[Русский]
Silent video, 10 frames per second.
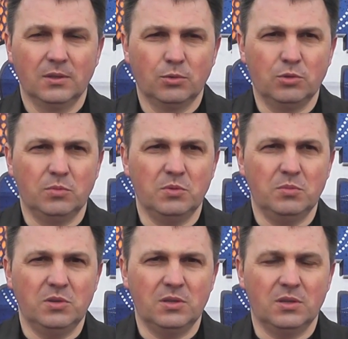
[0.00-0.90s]
Но, тем не
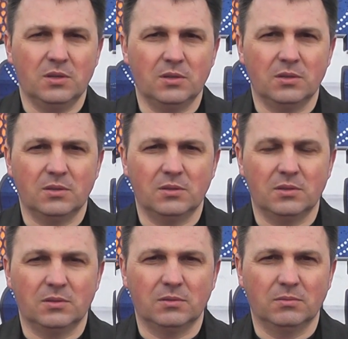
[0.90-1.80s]
менее,
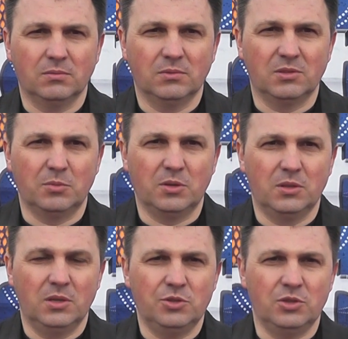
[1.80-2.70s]
э,
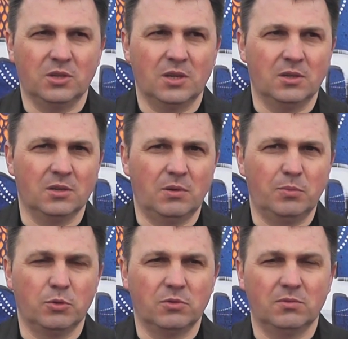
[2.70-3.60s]
самоотдача, никаких
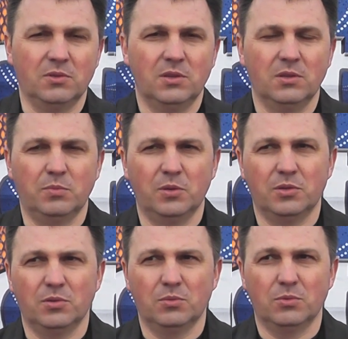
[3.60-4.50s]
вопросов нет, и
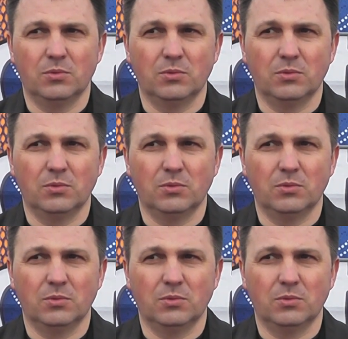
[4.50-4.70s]
поэтому